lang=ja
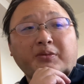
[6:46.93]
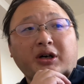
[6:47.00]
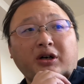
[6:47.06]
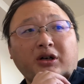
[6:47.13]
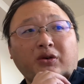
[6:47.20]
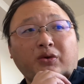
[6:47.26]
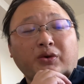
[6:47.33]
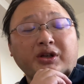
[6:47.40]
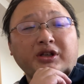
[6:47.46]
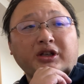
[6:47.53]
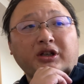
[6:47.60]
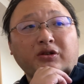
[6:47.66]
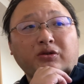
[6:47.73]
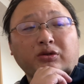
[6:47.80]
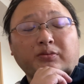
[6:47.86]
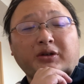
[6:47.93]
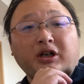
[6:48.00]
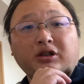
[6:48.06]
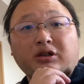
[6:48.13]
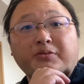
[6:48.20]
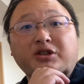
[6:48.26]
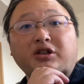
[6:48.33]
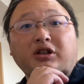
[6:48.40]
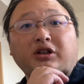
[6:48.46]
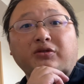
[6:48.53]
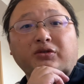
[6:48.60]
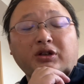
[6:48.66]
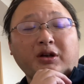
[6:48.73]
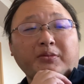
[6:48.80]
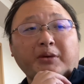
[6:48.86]
まあ応援できることもあるかもしれない
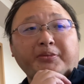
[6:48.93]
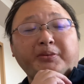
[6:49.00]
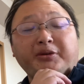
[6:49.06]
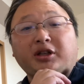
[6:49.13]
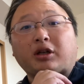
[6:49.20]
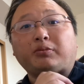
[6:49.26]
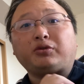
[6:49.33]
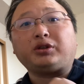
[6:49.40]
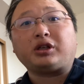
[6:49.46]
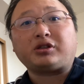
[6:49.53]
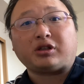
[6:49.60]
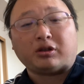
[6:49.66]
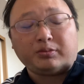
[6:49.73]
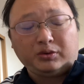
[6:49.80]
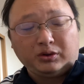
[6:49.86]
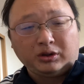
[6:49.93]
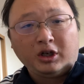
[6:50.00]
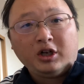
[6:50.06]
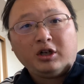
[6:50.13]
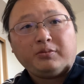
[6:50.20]
ので、まあビビたるもんですけども、